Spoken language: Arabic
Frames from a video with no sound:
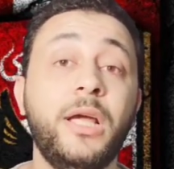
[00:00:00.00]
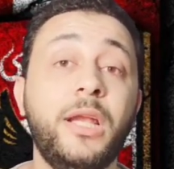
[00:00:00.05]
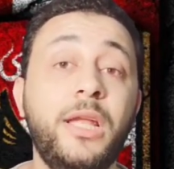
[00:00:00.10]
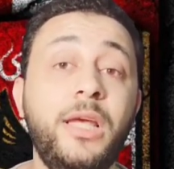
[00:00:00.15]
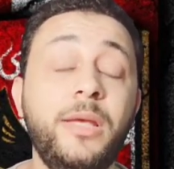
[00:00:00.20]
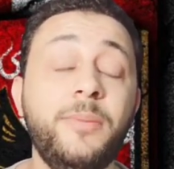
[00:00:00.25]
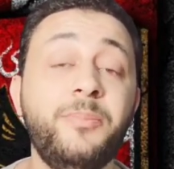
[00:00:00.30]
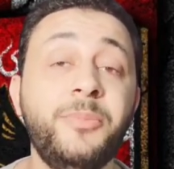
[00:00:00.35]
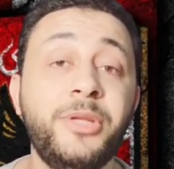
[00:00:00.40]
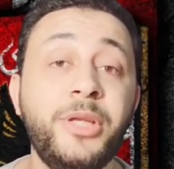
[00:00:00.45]

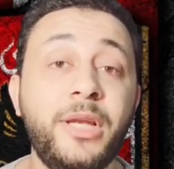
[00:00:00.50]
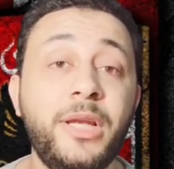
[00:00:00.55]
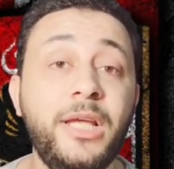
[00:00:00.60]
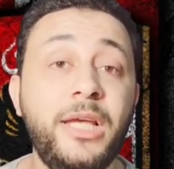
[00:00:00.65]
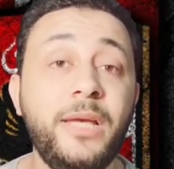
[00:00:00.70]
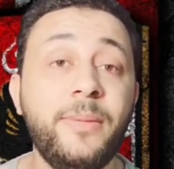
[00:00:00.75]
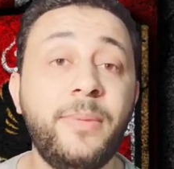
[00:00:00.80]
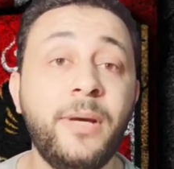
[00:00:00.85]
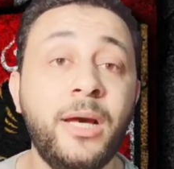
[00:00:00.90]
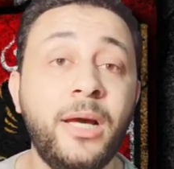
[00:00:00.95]
لعيب من
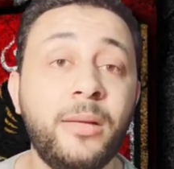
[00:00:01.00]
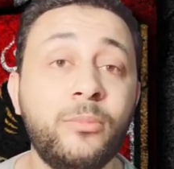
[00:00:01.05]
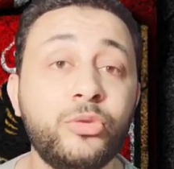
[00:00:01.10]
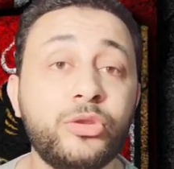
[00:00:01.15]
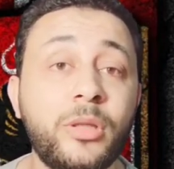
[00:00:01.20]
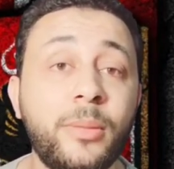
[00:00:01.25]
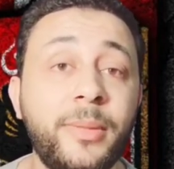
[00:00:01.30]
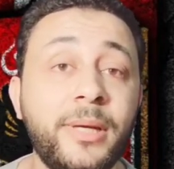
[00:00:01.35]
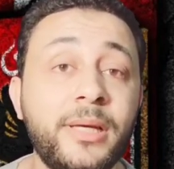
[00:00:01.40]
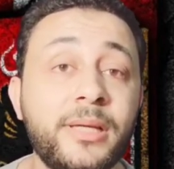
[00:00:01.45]
اللعيبه
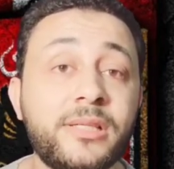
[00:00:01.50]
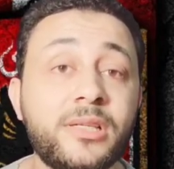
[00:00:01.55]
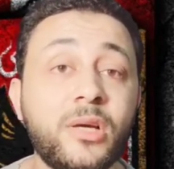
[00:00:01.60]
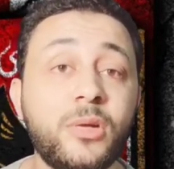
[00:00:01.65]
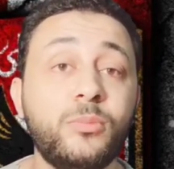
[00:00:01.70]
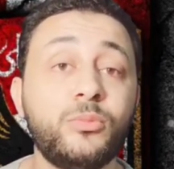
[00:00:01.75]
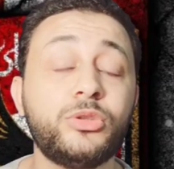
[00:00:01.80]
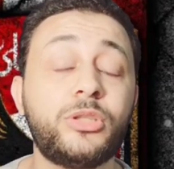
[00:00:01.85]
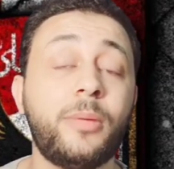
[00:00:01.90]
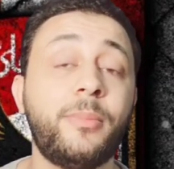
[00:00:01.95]

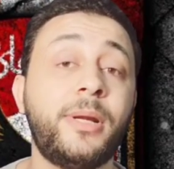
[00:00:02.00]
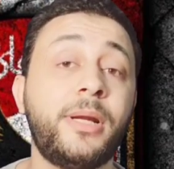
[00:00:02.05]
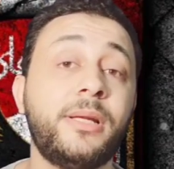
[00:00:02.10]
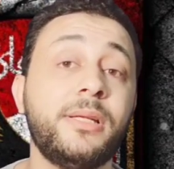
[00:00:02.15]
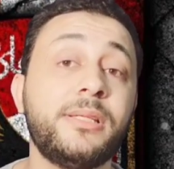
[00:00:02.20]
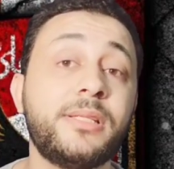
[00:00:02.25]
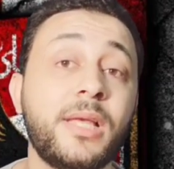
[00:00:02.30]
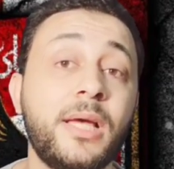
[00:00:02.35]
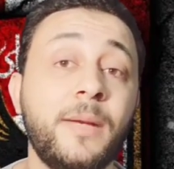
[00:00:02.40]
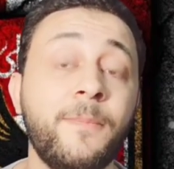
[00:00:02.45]
المتميزه
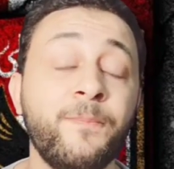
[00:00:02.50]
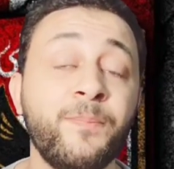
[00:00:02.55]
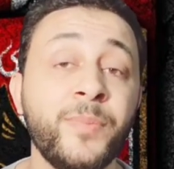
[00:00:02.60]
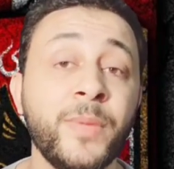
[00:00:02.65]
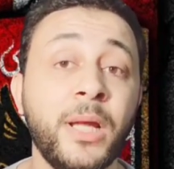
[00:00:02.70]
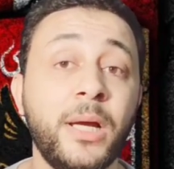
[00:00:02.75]
والمتمرسه